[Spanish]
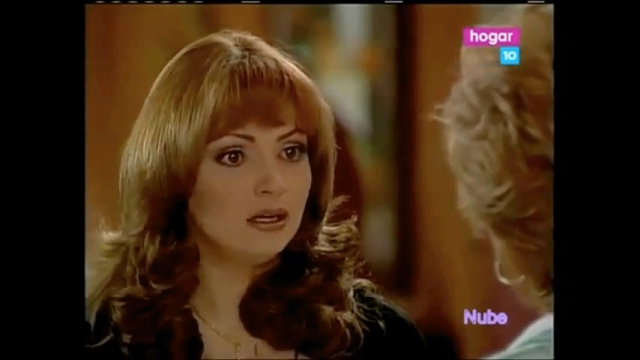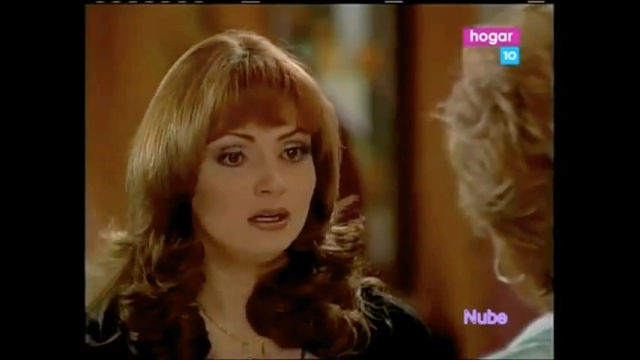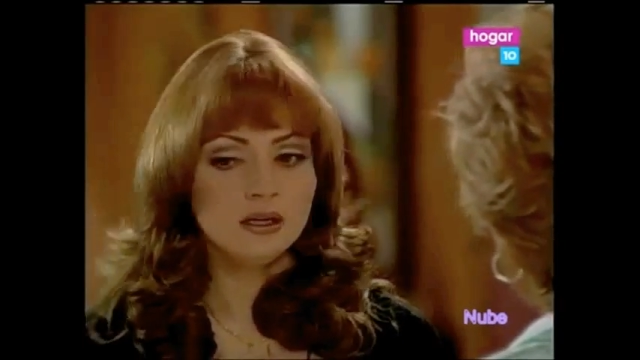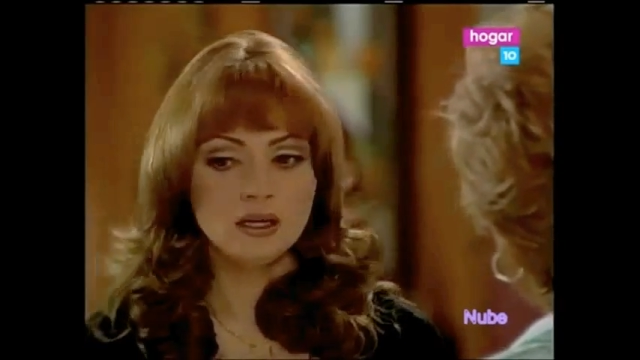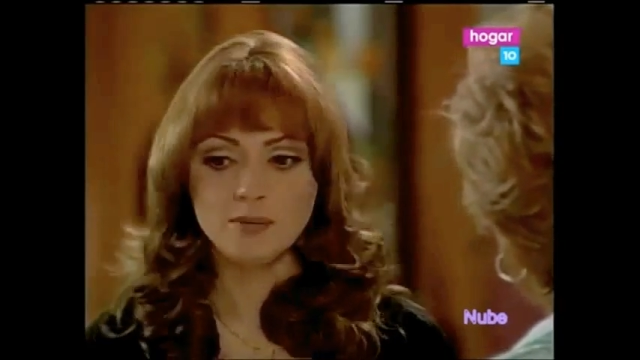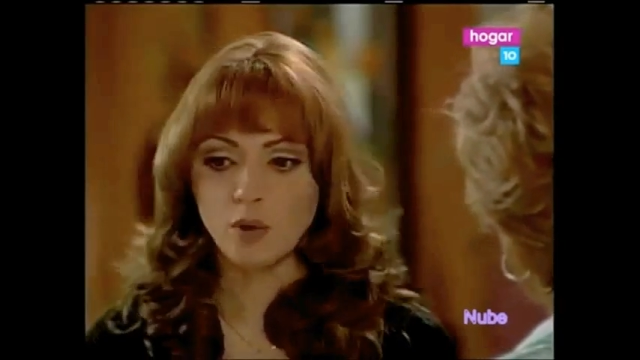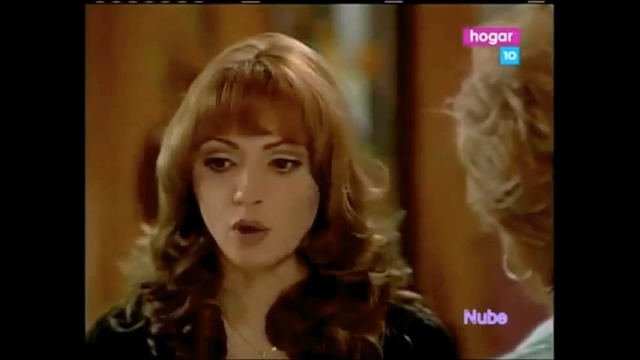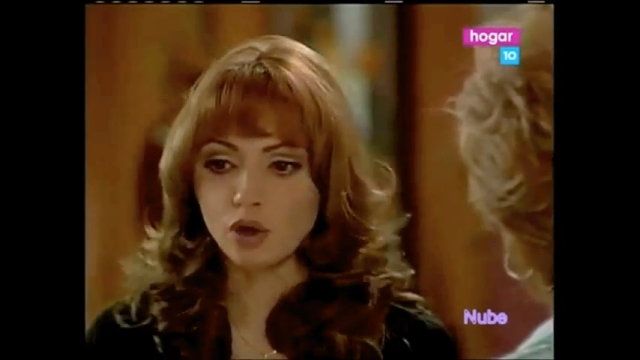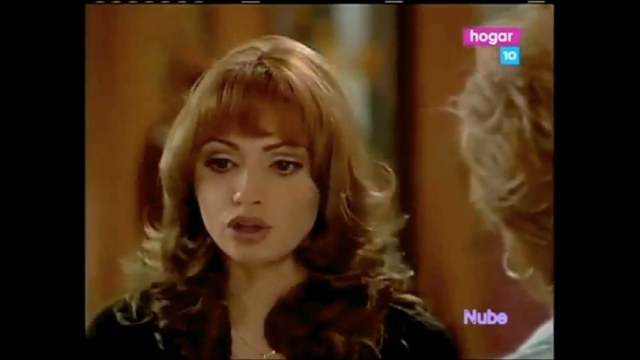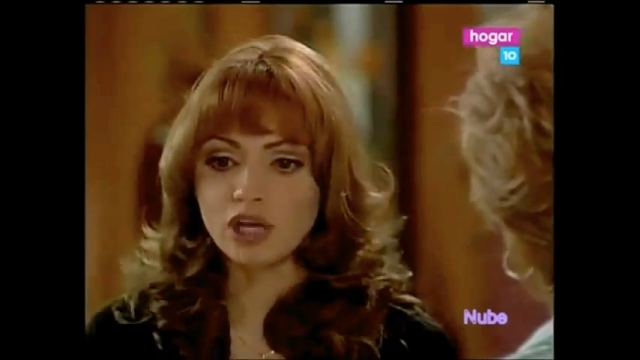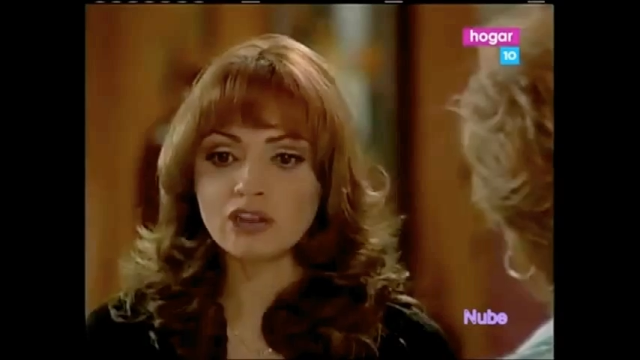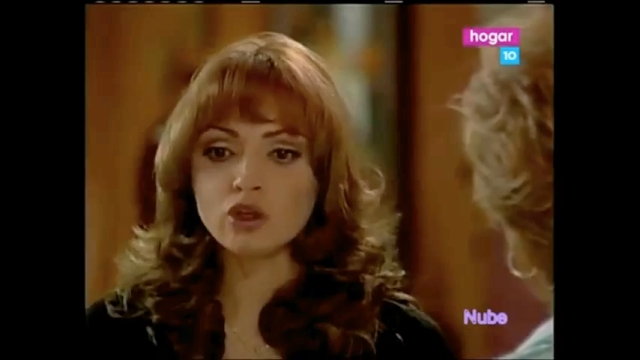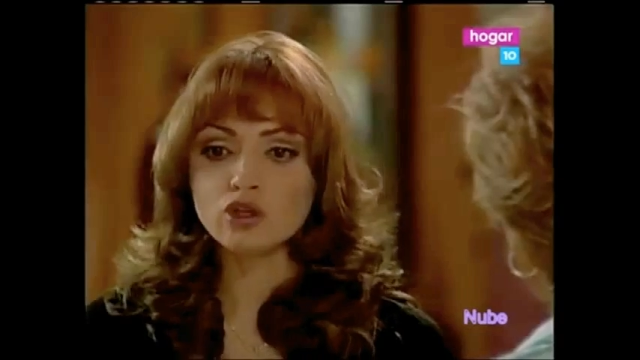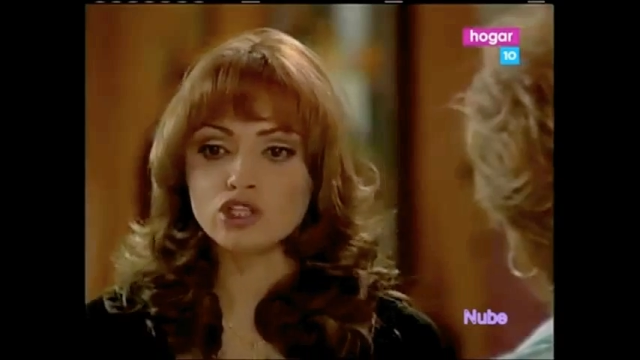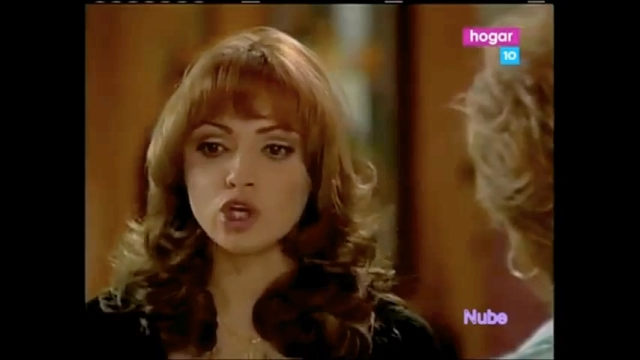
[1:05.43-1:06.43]
Y por lo
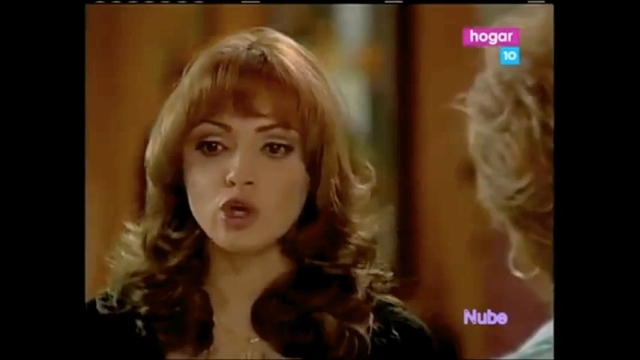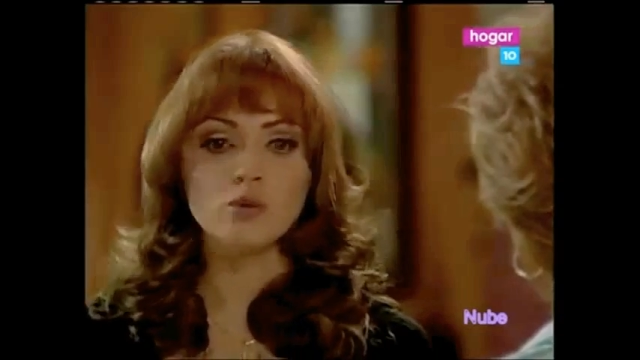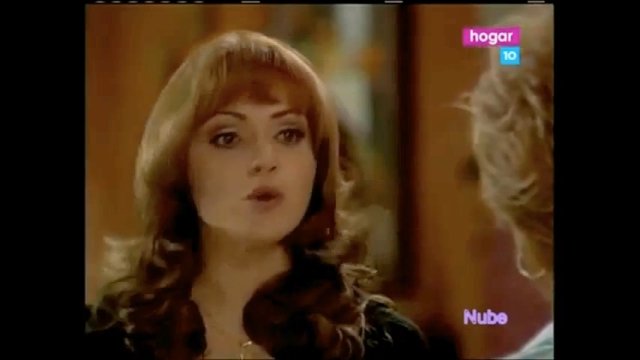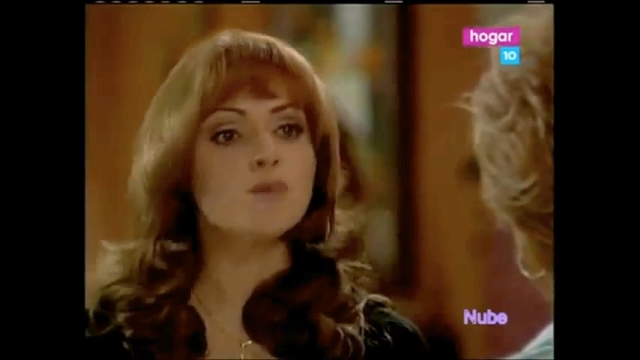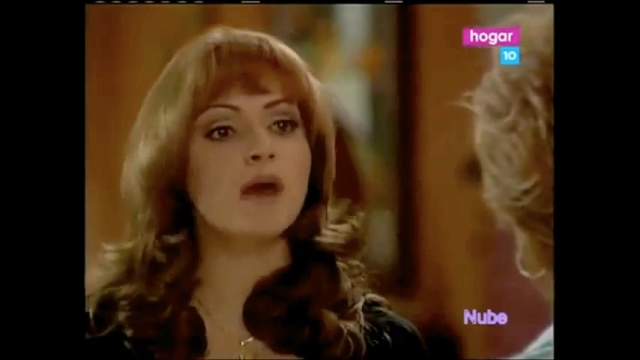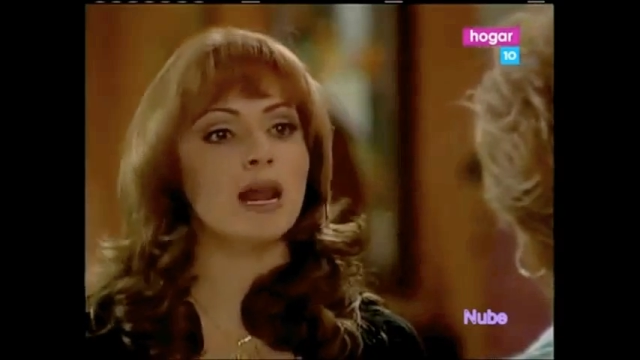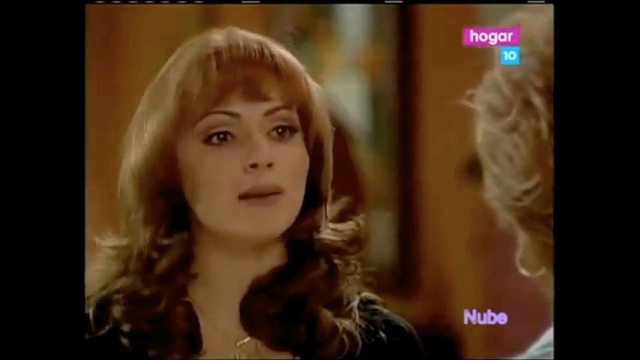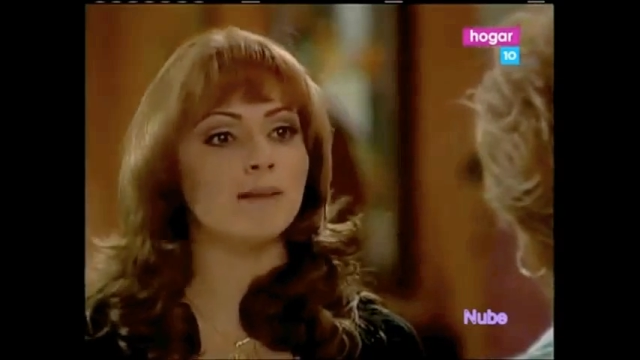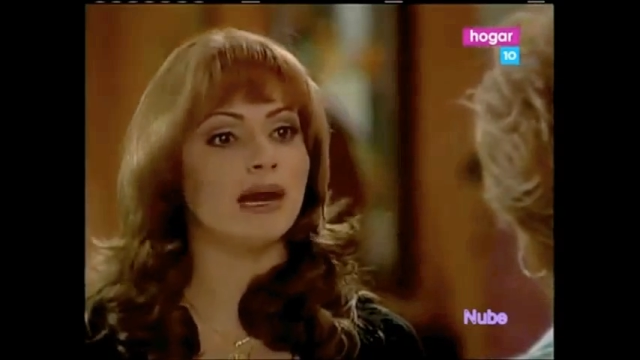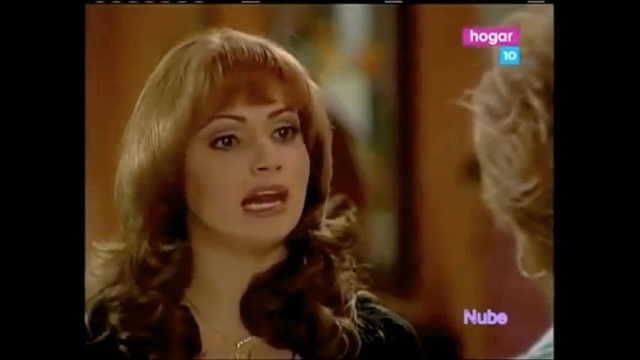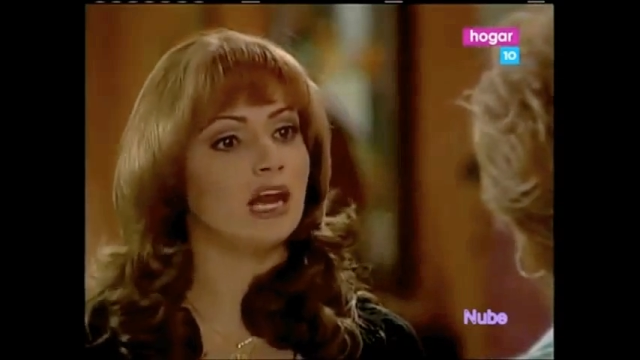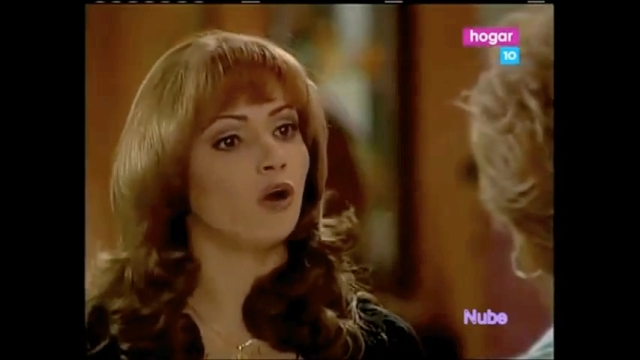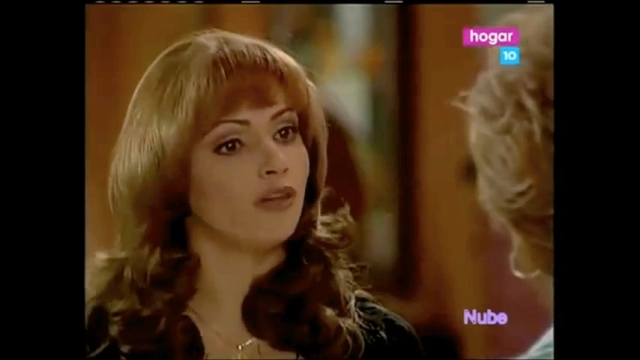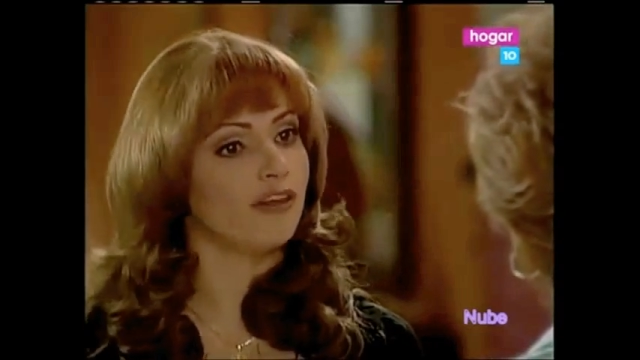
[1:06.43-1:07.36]
tanto sí hubo un mal manejo de